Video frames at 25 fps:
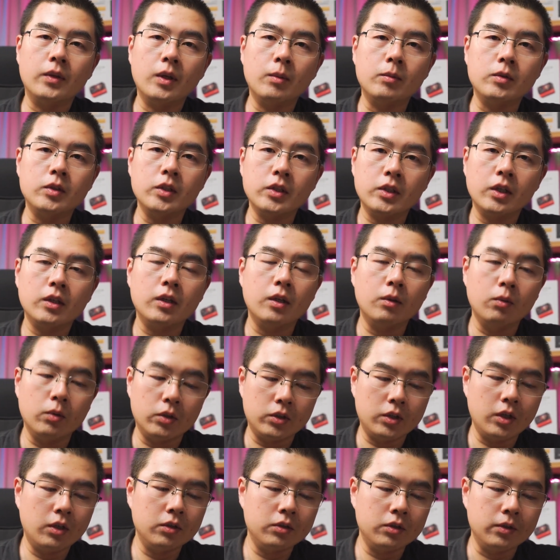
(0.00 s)
那么这些人，我
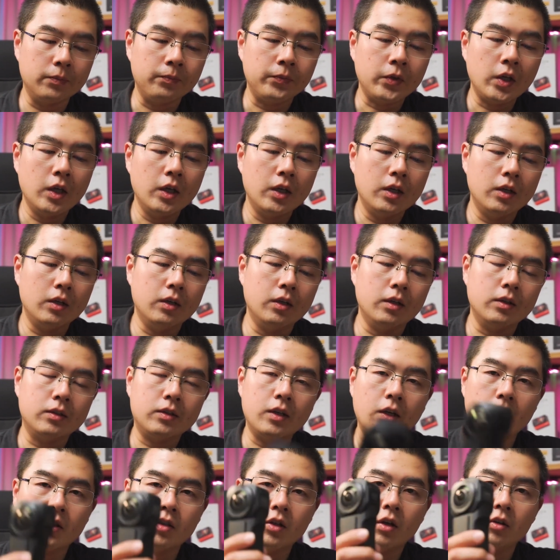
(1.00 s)
相信，
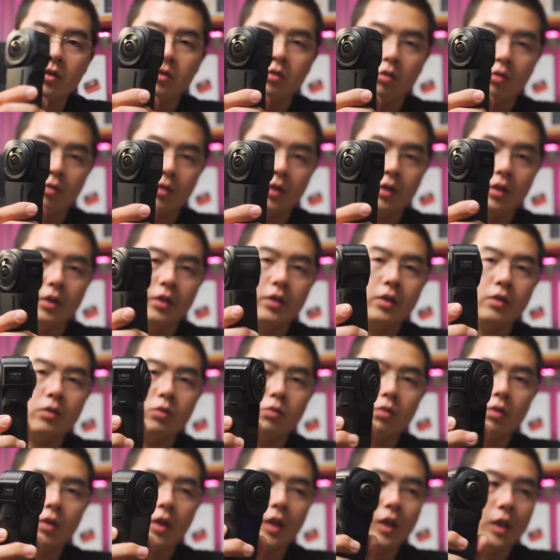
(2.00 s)
在上手这个1英
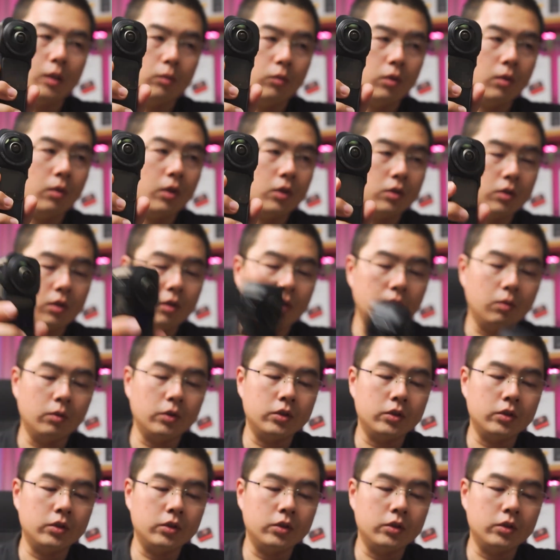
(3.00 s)
寸徕卡模块之后，